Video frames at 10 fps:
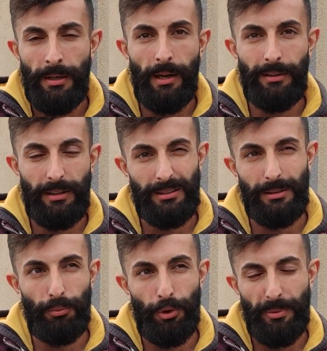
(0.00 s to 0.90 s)
Yani
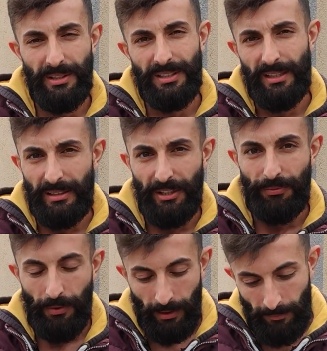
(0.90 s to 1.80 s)
kadın böyle biraz daha naif
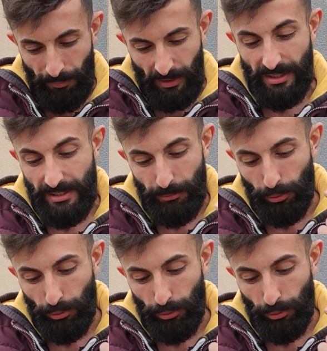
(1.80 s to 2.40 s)
isim